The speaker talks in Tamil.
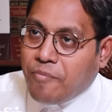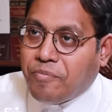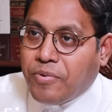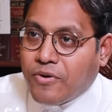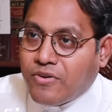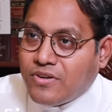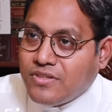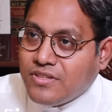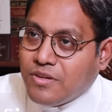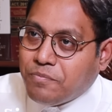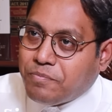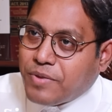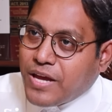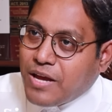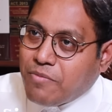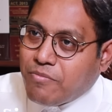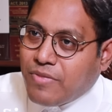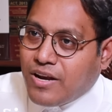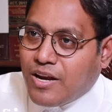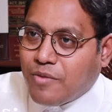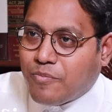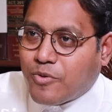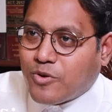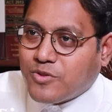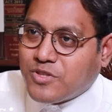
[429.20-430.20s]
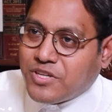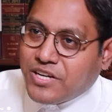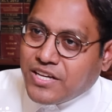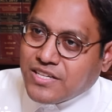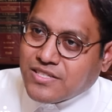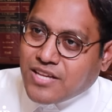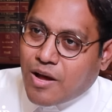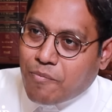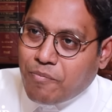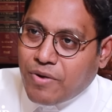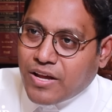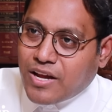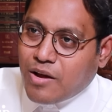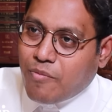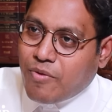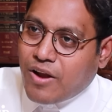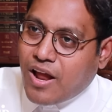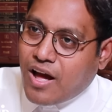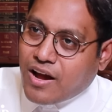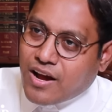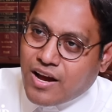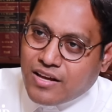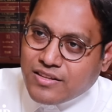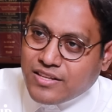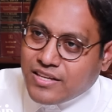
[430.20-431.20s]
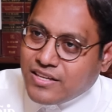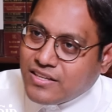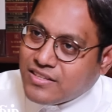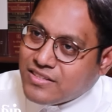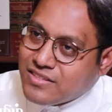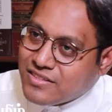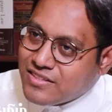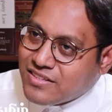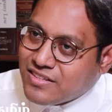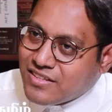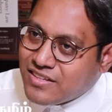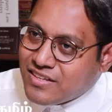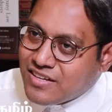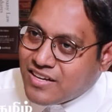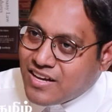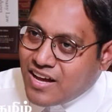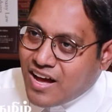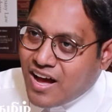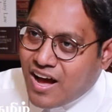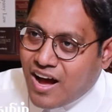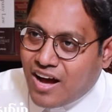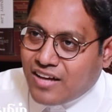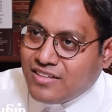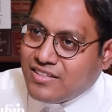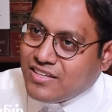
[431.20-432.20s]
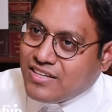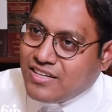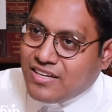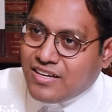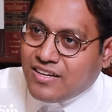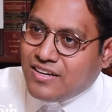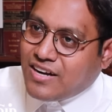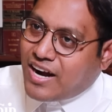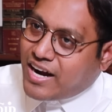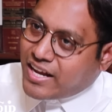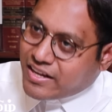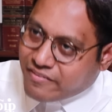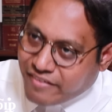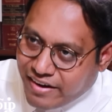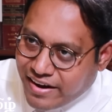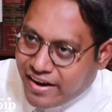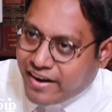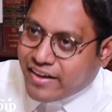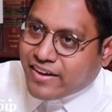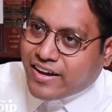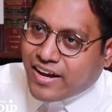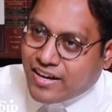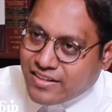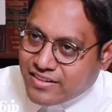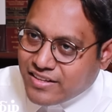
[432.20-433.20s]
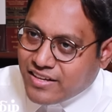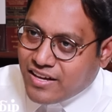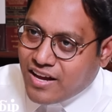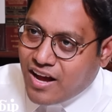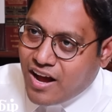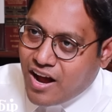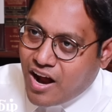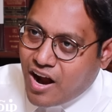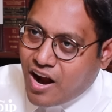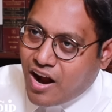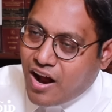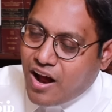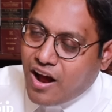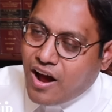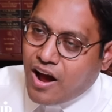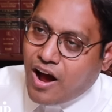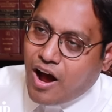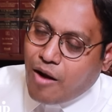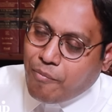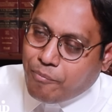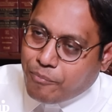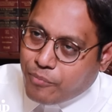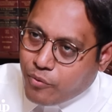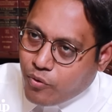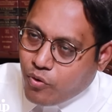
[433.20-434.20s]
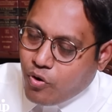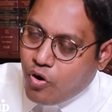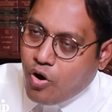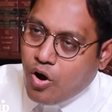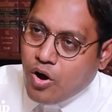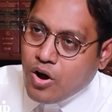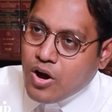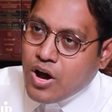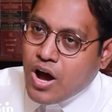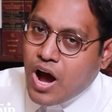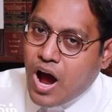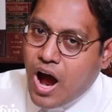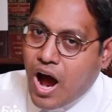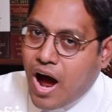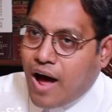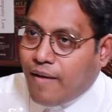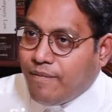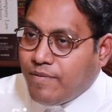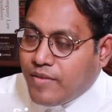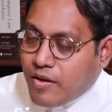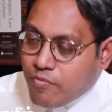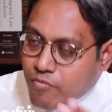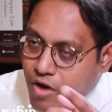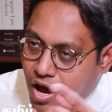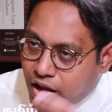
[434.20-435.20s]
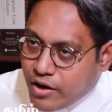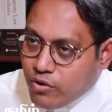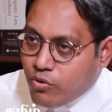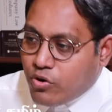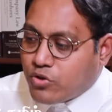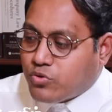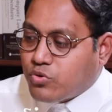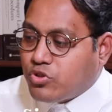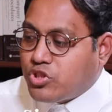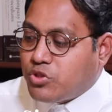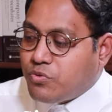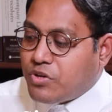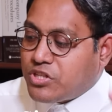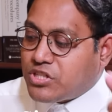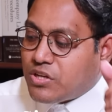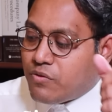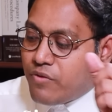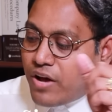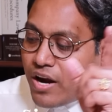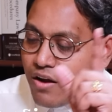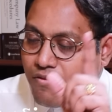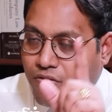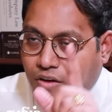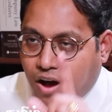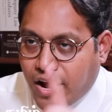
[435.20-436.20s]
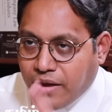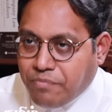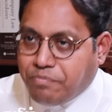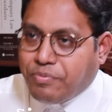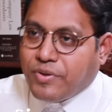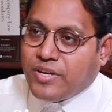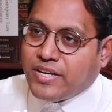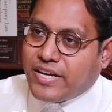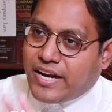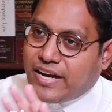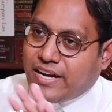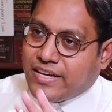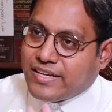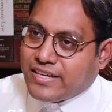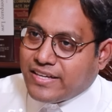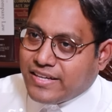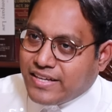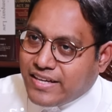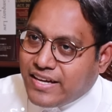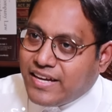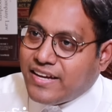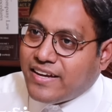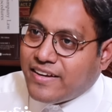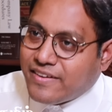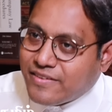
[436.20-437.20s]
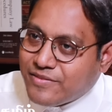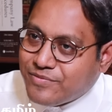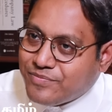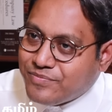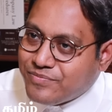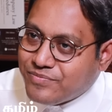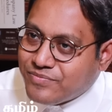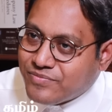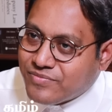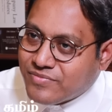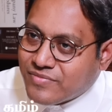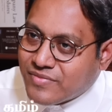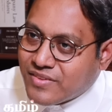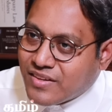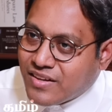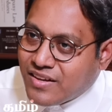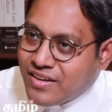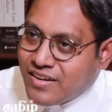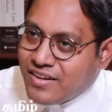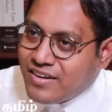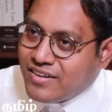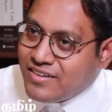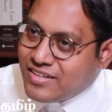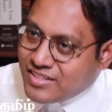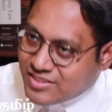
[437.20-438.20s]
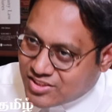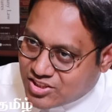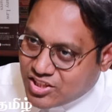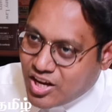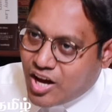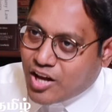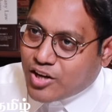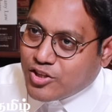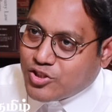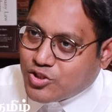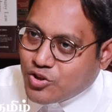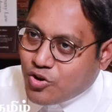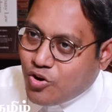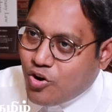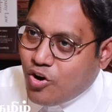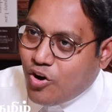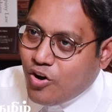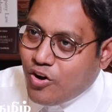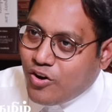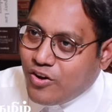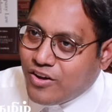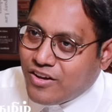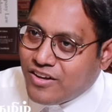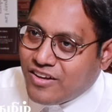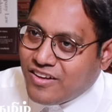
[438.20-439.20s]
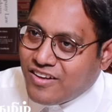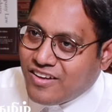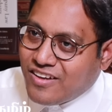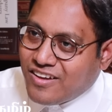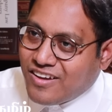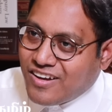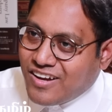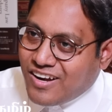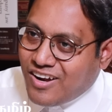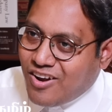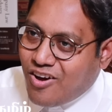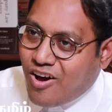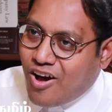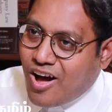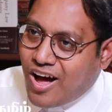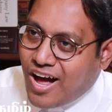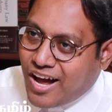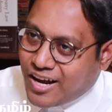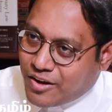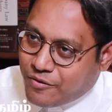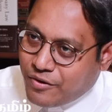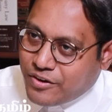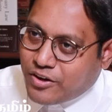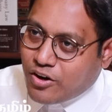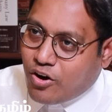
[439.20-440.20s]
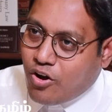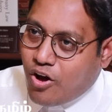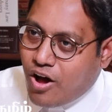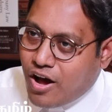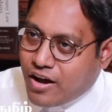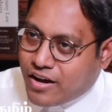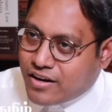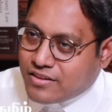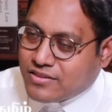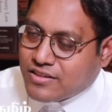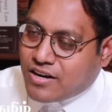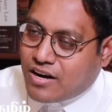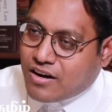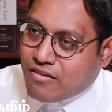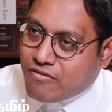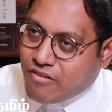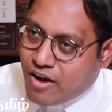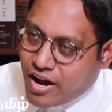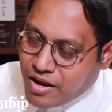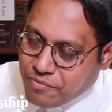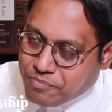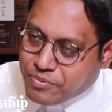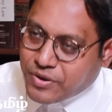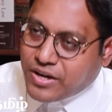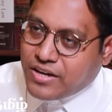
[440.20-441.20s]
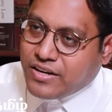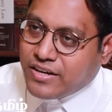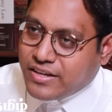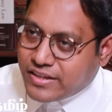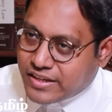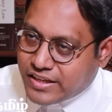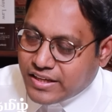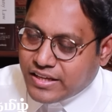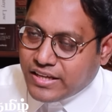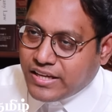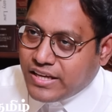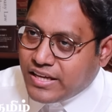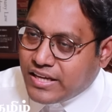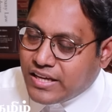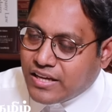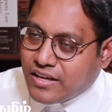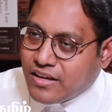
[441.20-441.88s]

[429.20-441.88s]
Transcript: அப்போ வந்து பிஎம்எல்ஏ ப்ரொசீடிங்ஸ் அப்ளிகபிள் ஆகாது அது நடக்கவே நடக்காது அப்போ அந்த மாதிரி ஒரு சுச்சுவேஷன் வர வாய்ப்பு இருக்கு எனக்கு டிஸ்சார்ஜோ இல்லை அக்விட்டலோ ஆகிறதுக்கான வாய்ப்புகள் இருக்குது